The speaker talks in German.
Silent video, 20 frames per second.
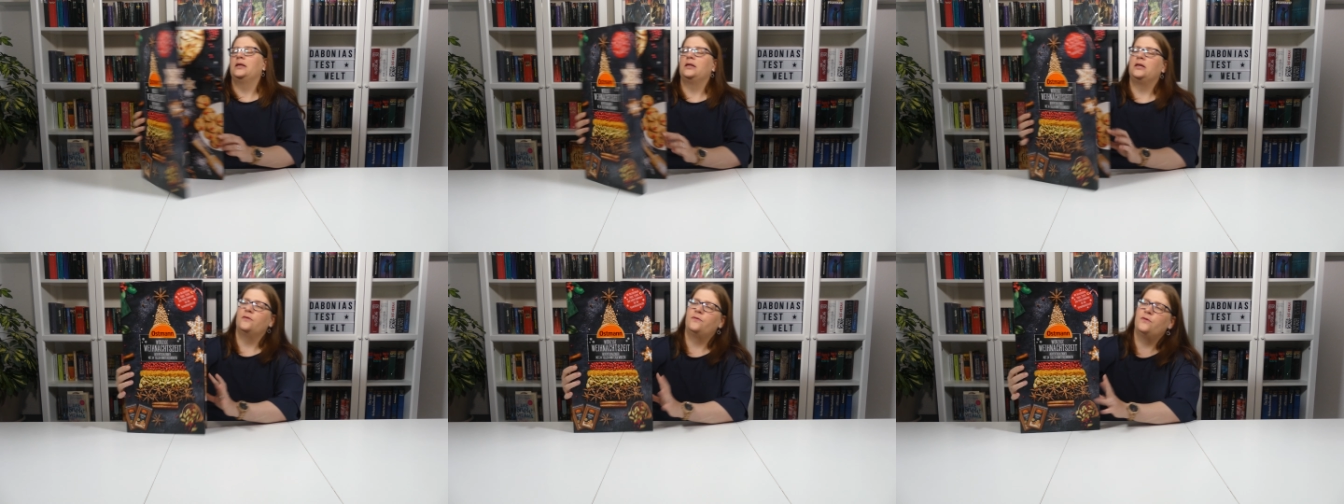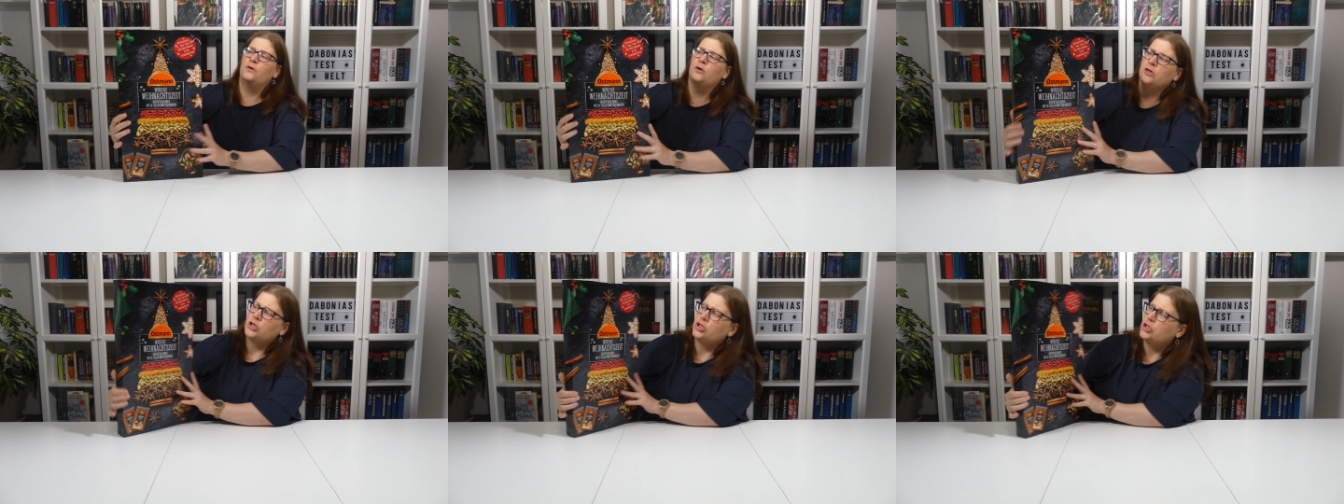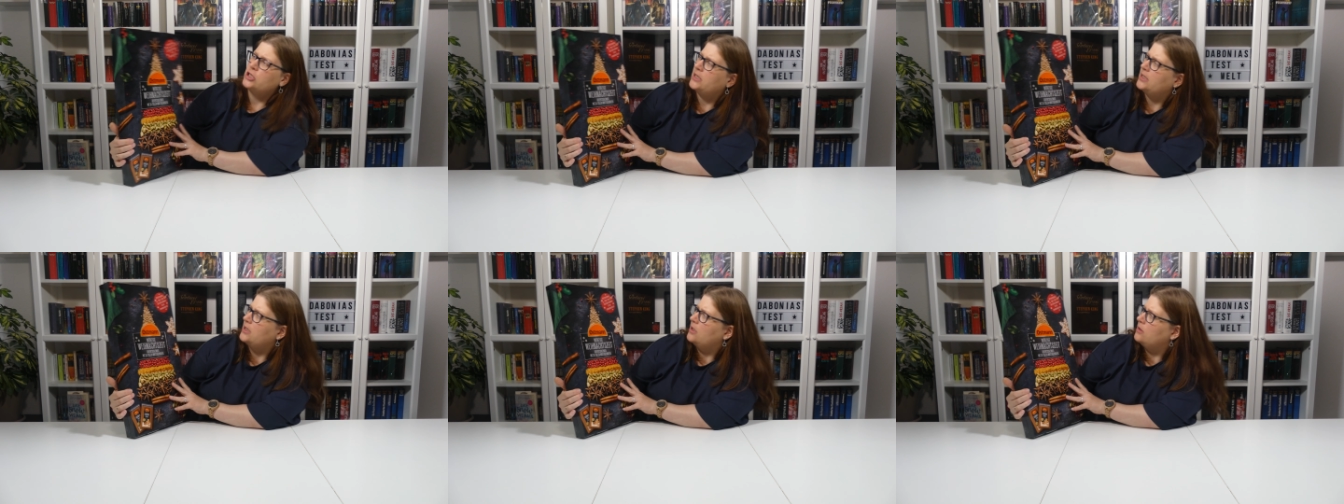Hier vorne
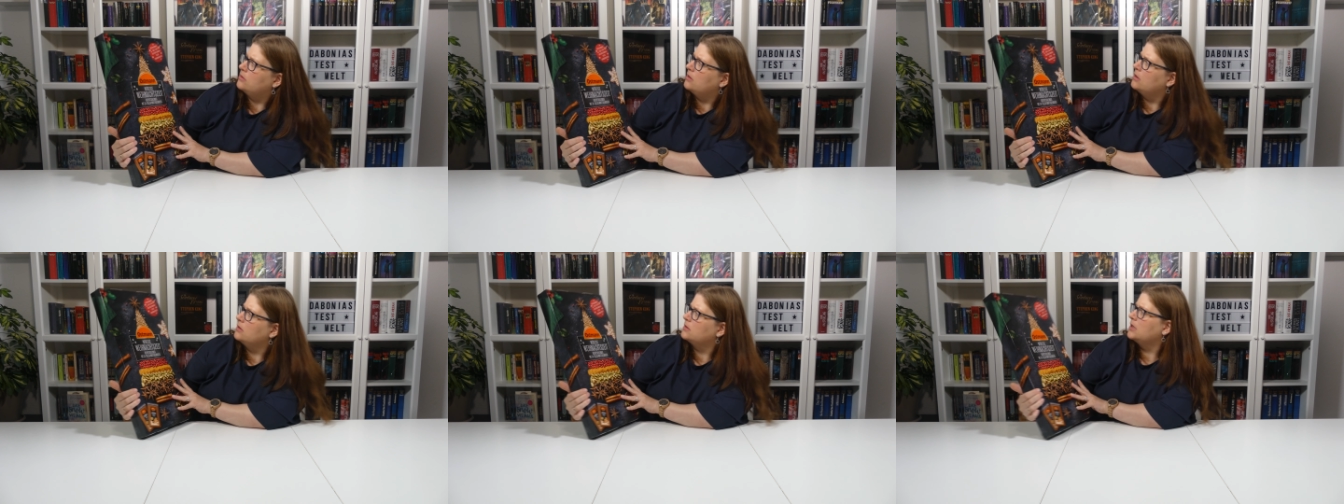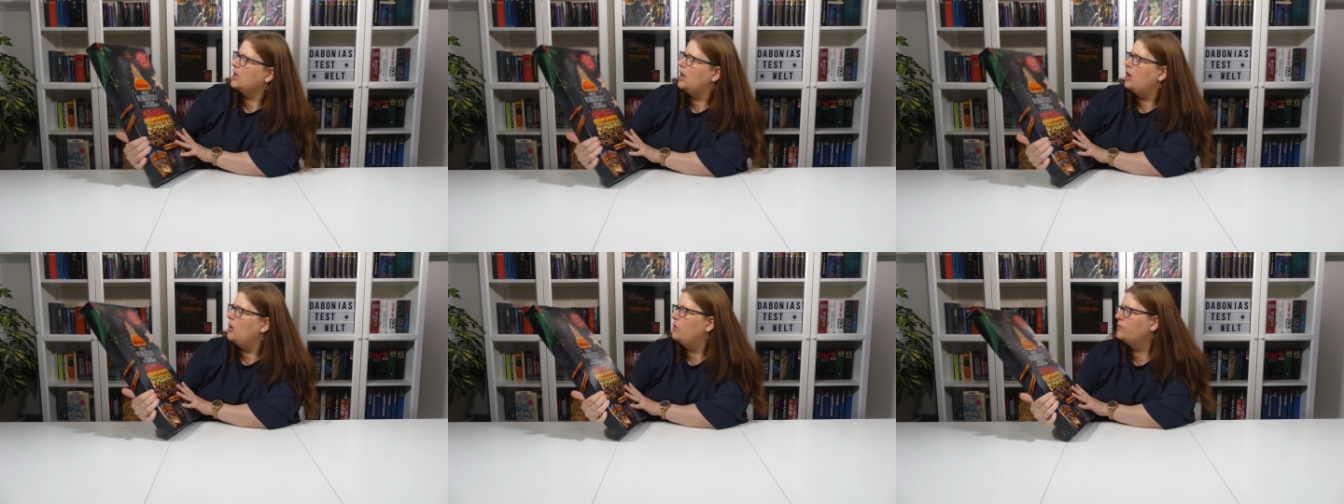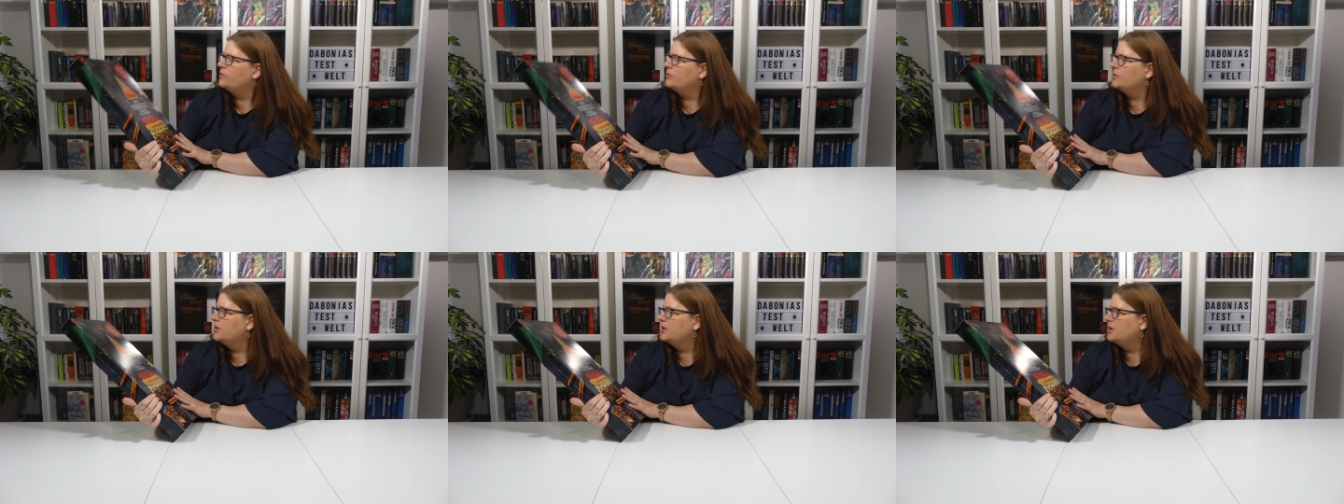steht auch noch
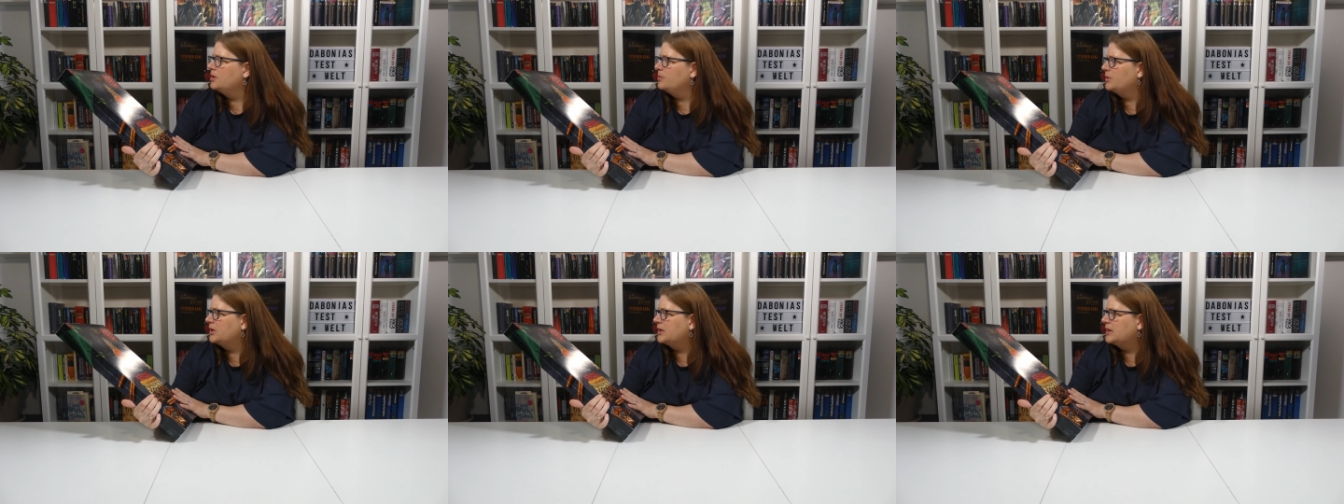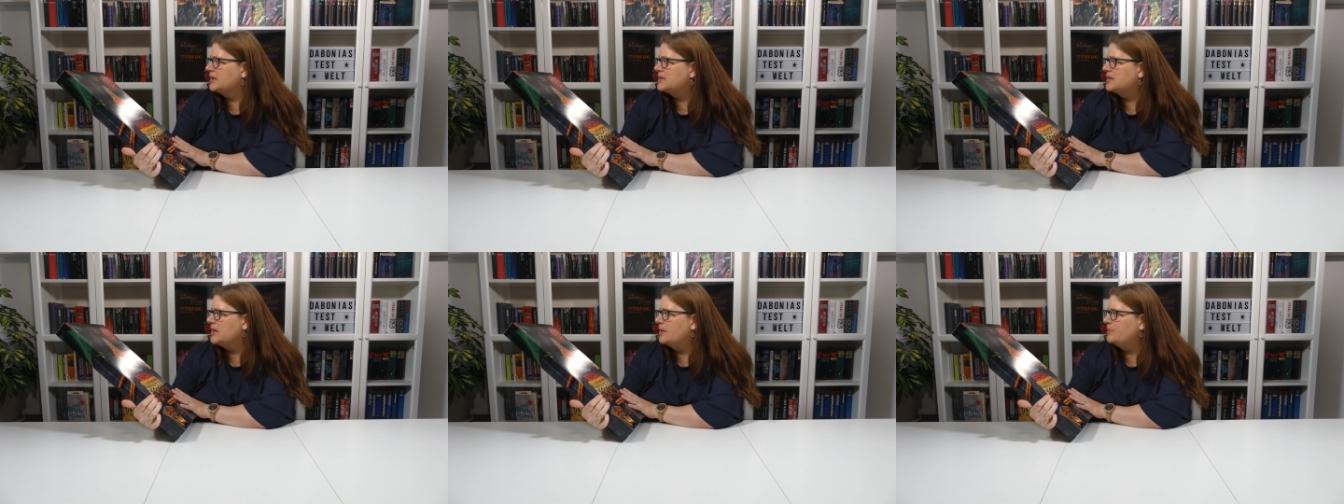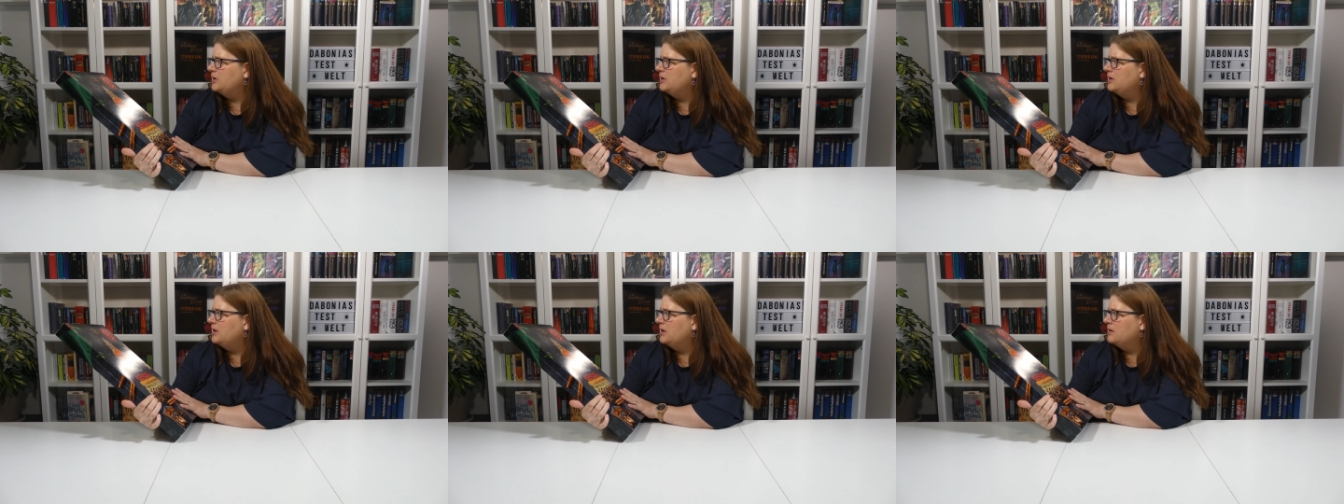drauf äh, mit
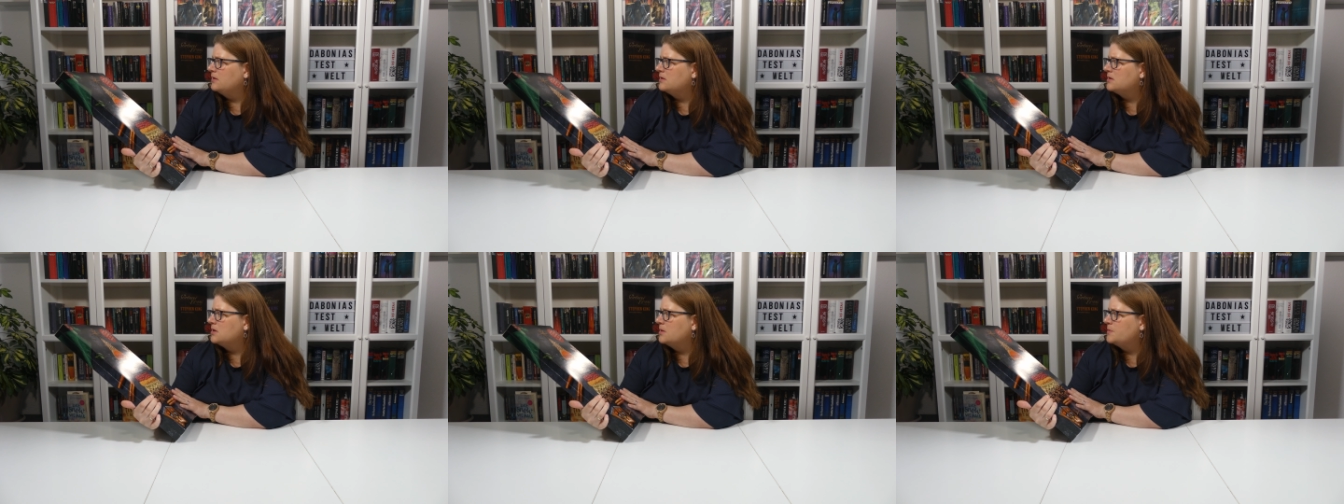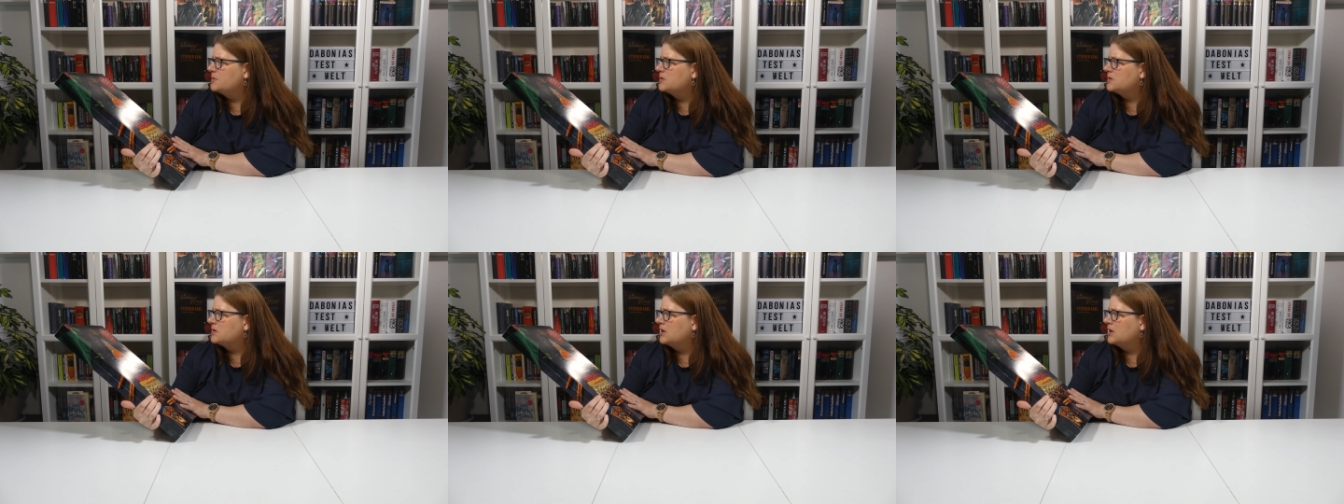Rezeptideen, Tipps,